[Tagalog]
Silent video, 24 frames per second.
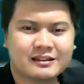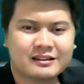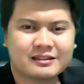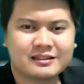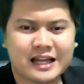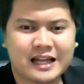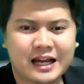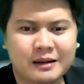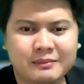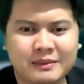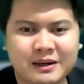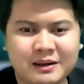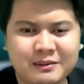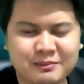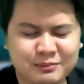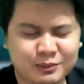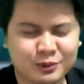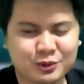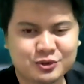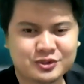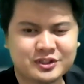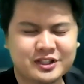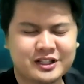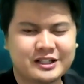tamang
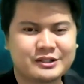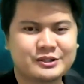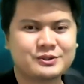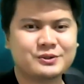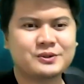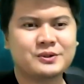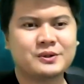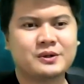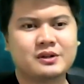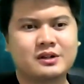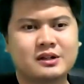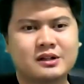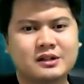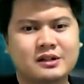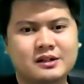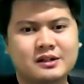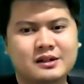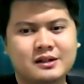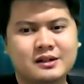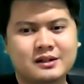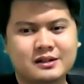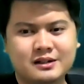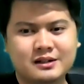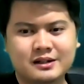proseso?
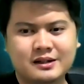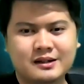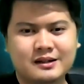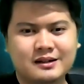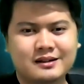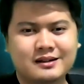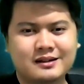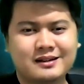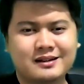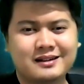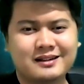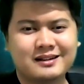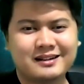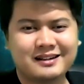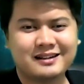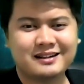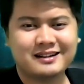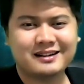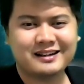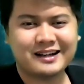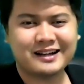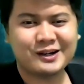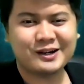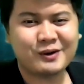
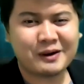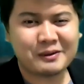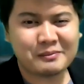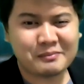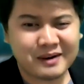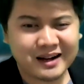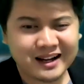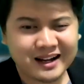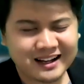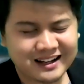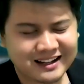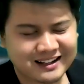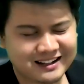Ano ka ba?